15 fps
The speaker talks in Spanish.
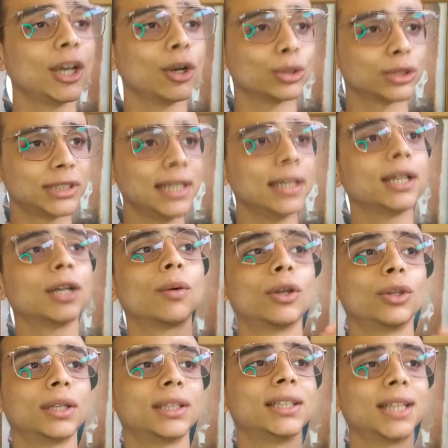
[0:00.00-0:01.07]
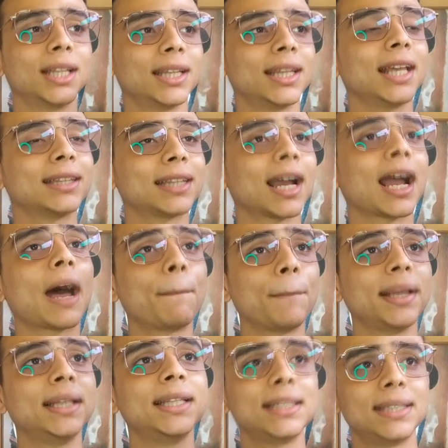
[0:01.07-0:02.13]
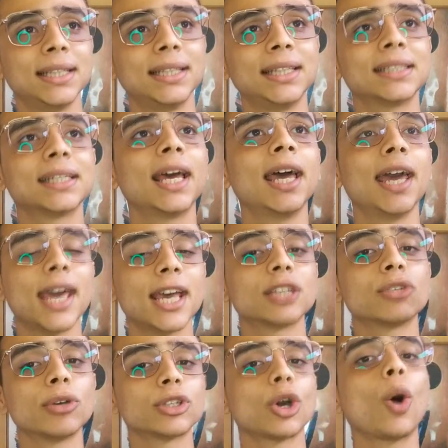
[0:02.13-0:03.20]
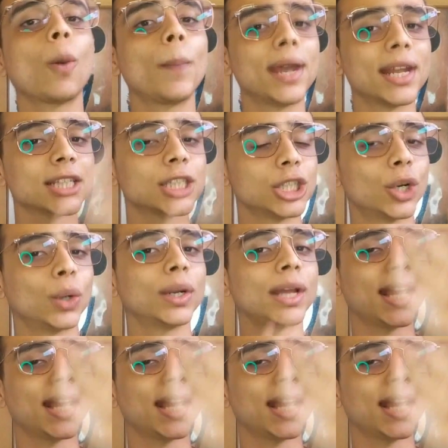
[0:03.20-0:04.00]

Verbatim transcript: dijo, sí, cuando a ti te detectan apendicitis, eso es operación